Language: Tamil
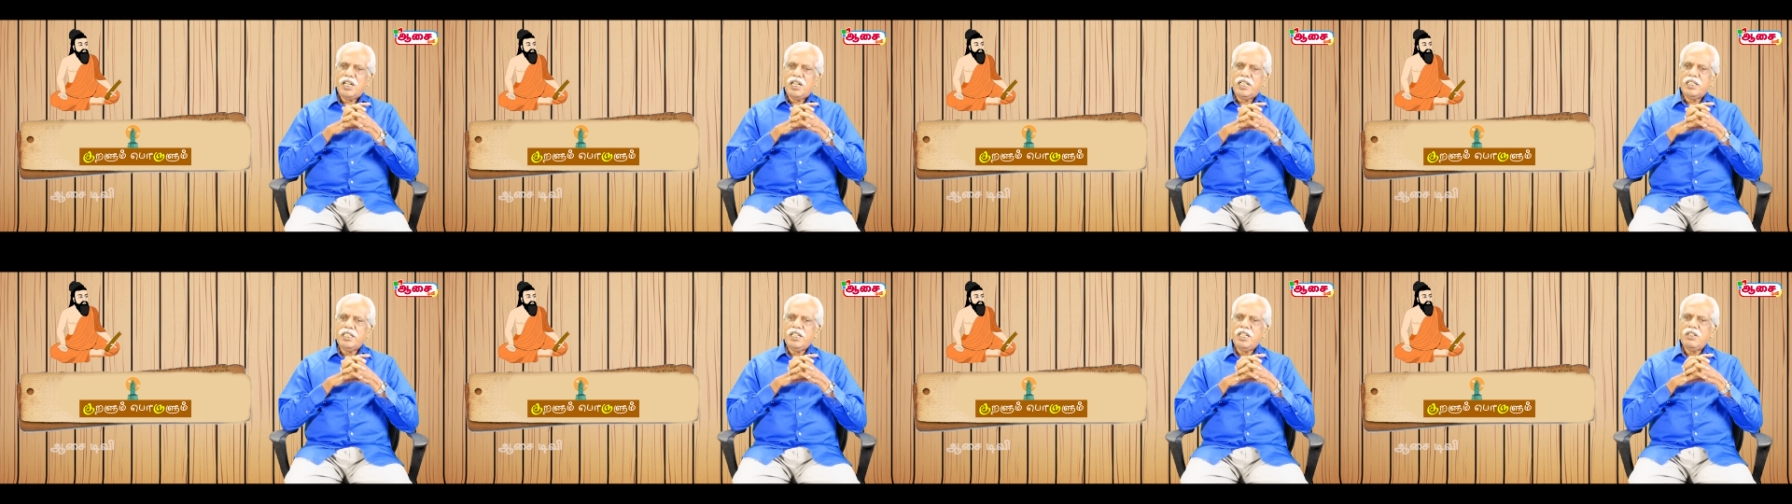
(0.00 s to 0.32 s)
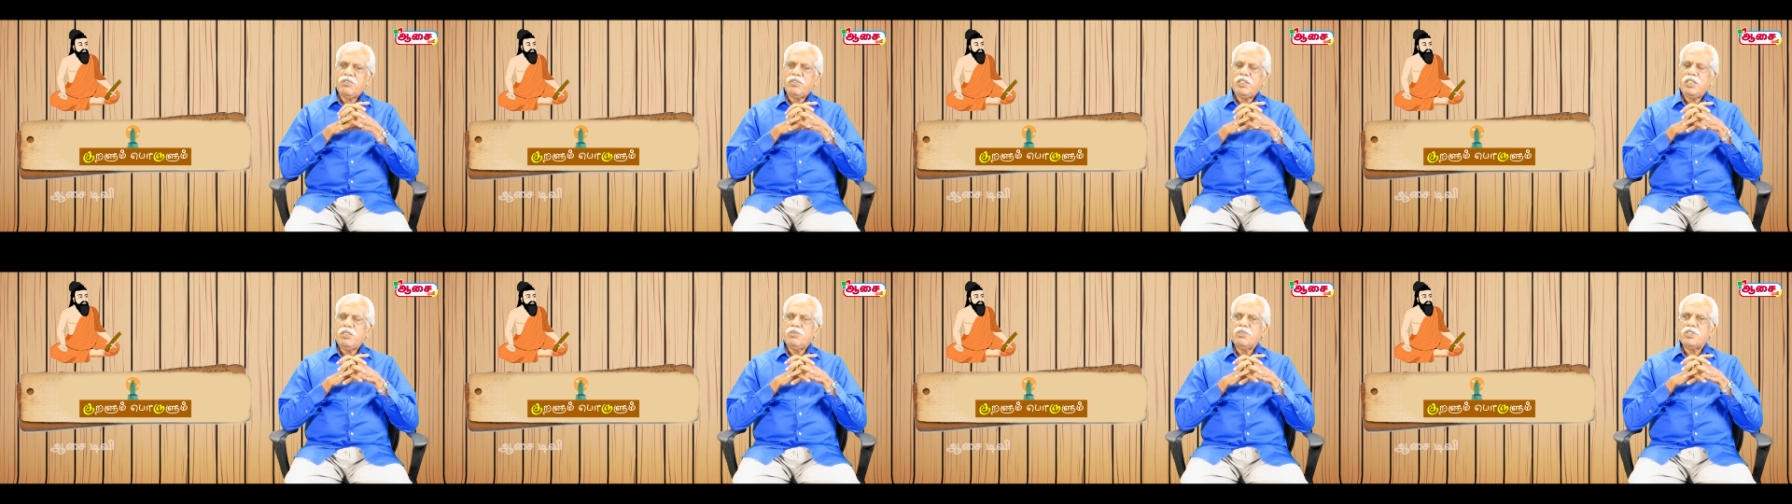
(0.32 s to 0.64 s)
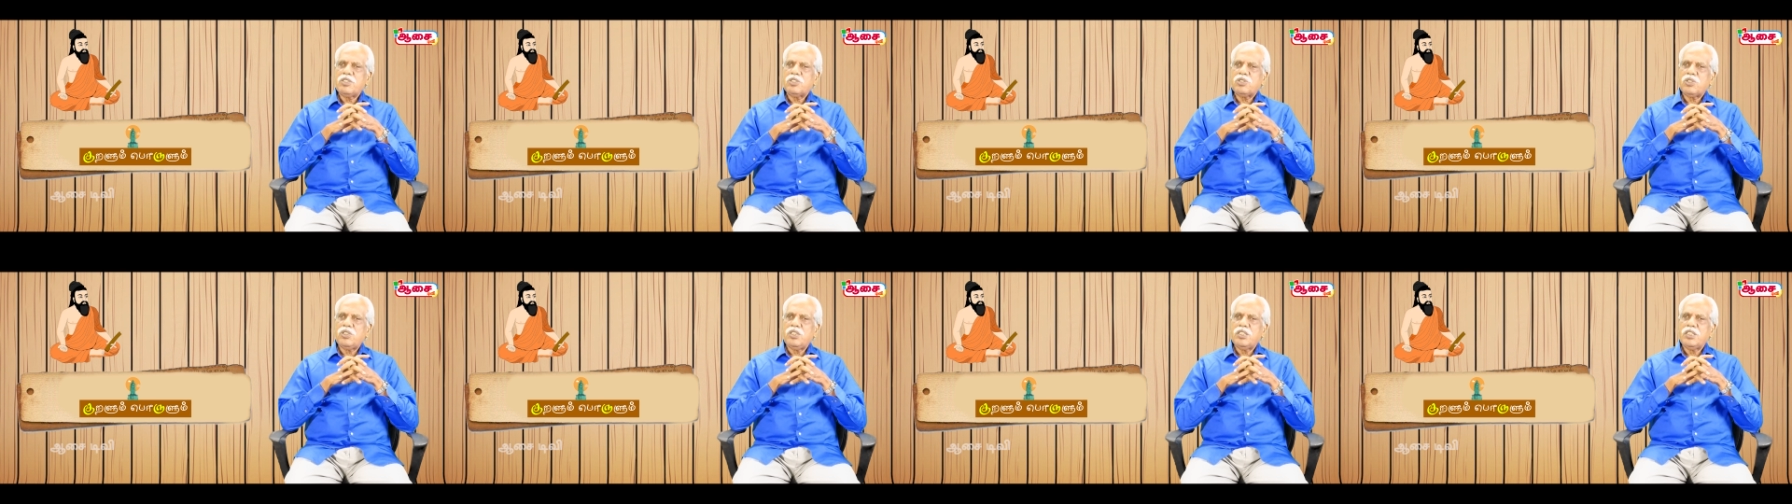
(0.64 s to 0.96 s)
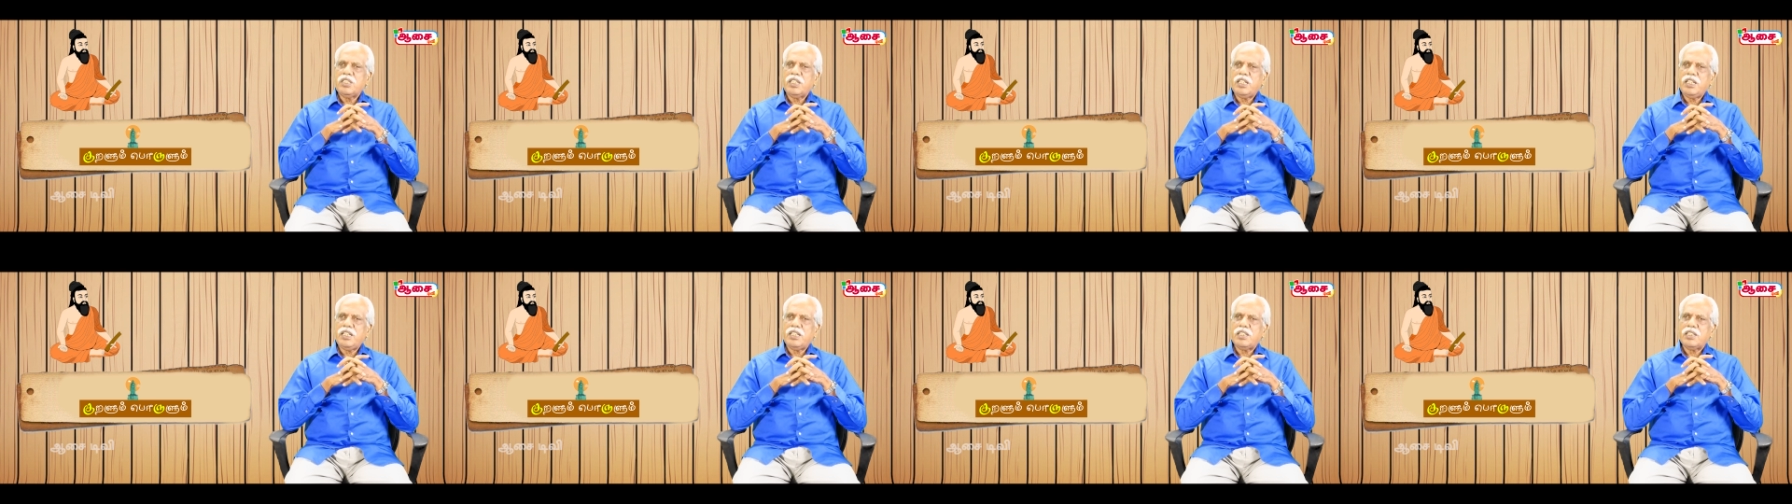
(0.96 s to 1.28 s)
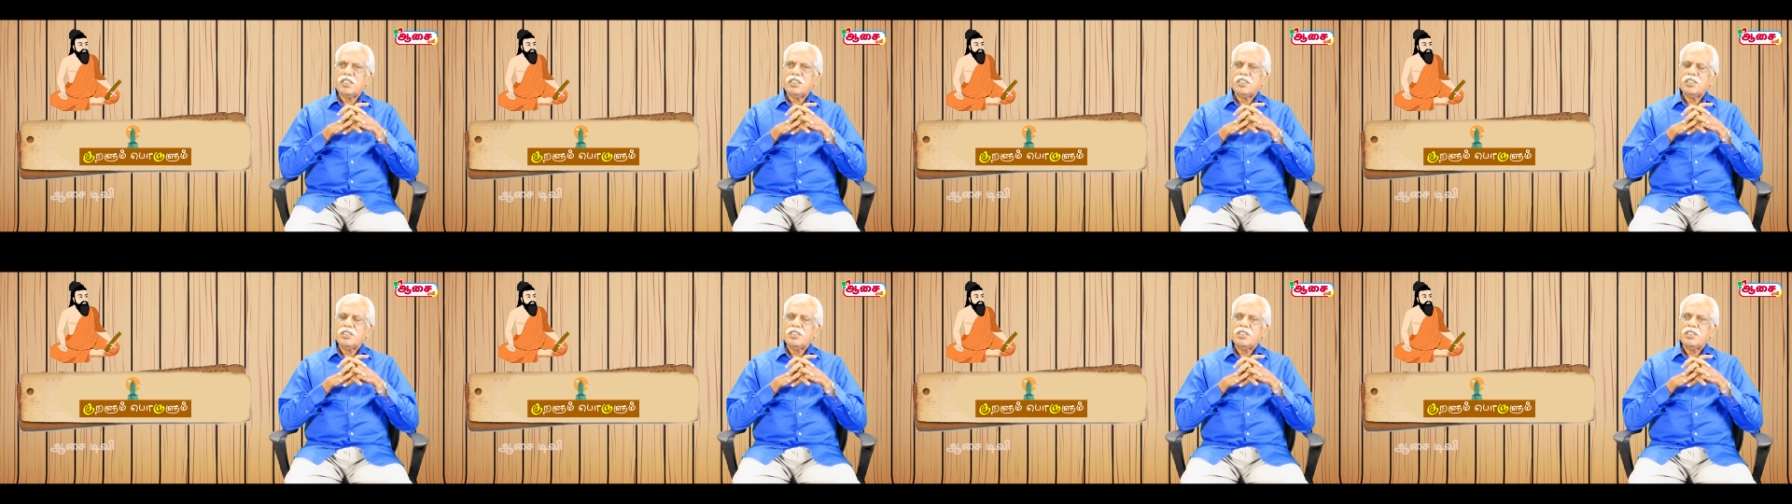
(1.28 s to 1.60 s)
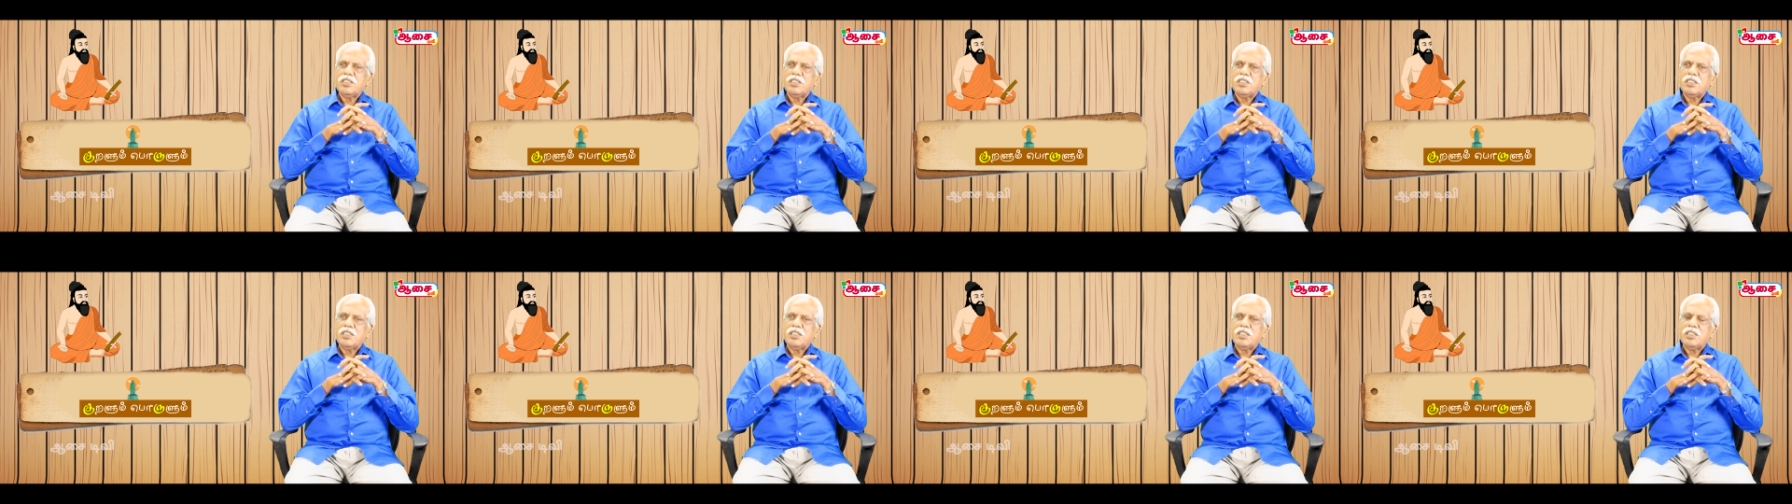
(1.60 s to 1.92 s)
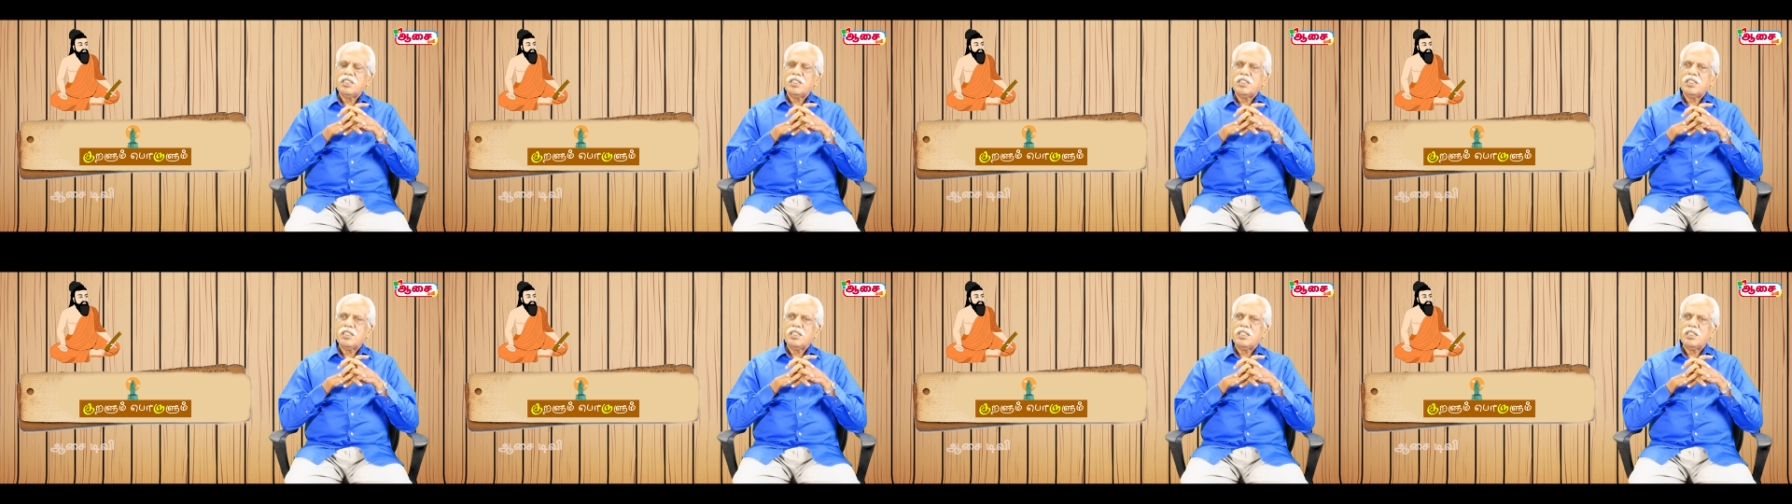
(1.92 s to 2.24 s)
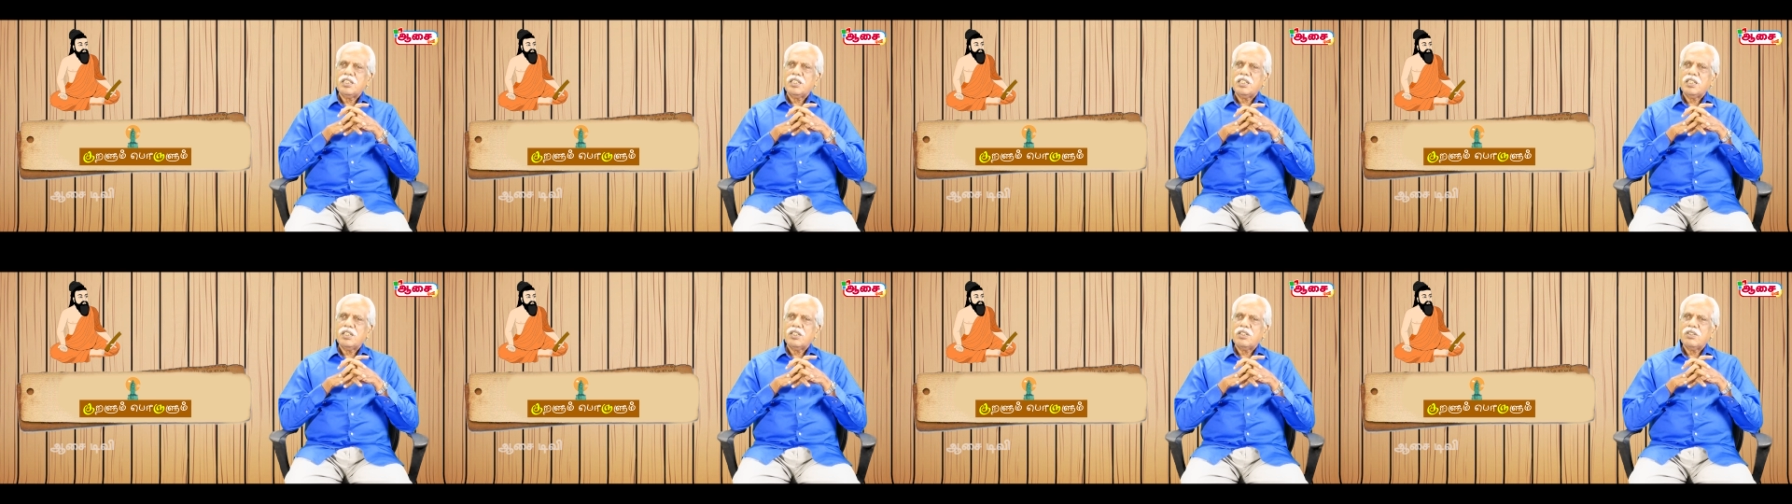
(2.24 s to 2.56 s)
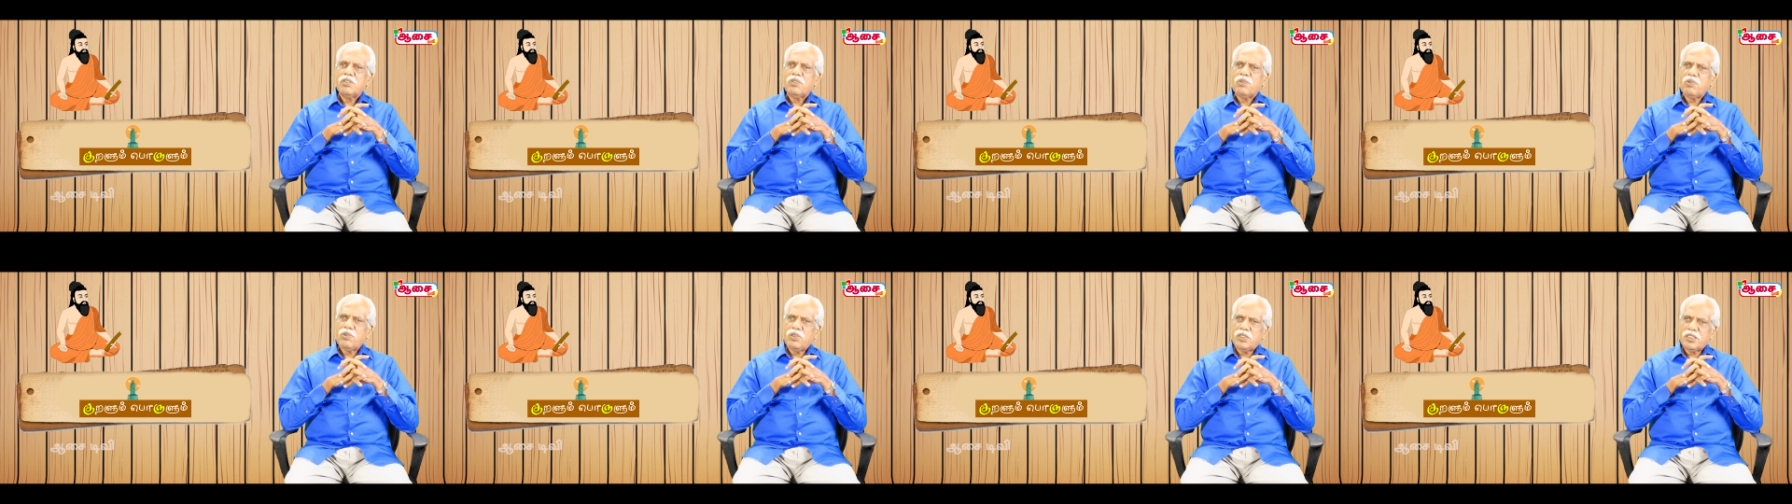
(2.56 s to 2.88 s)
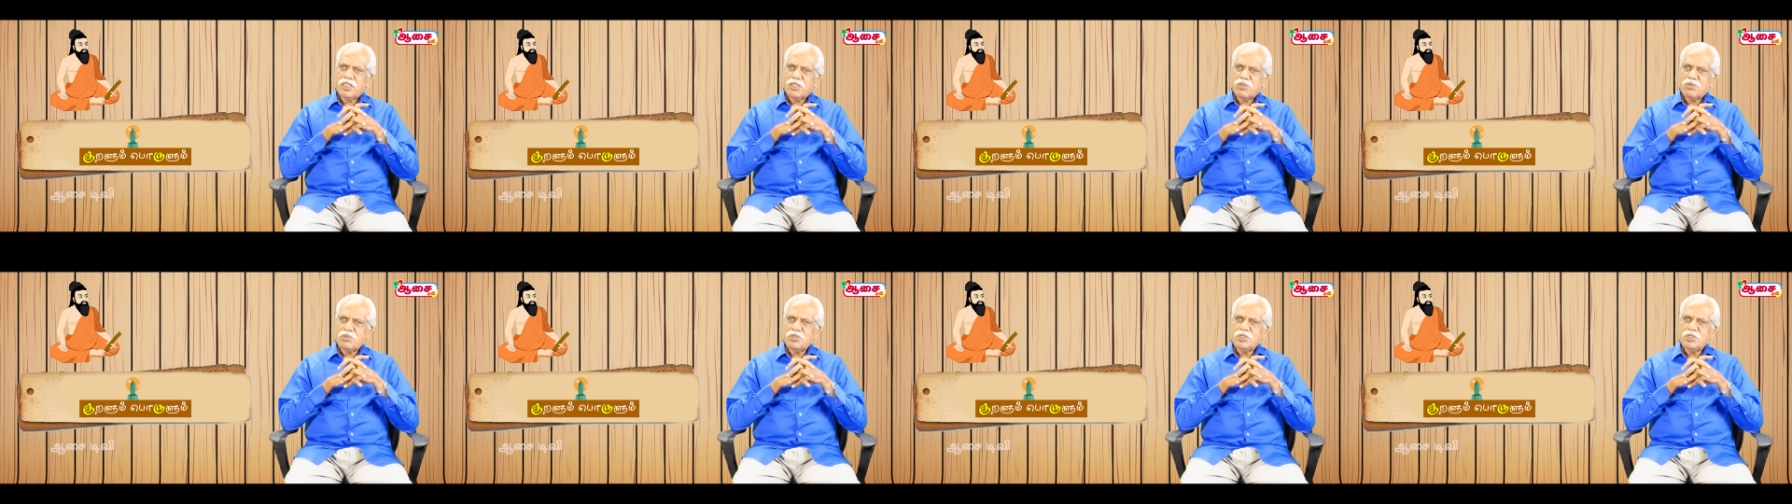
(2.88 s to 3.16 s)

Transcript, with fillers: அதிலே வள்ளுவர் சொல்லுகிறார் உங்கள்கிட்ட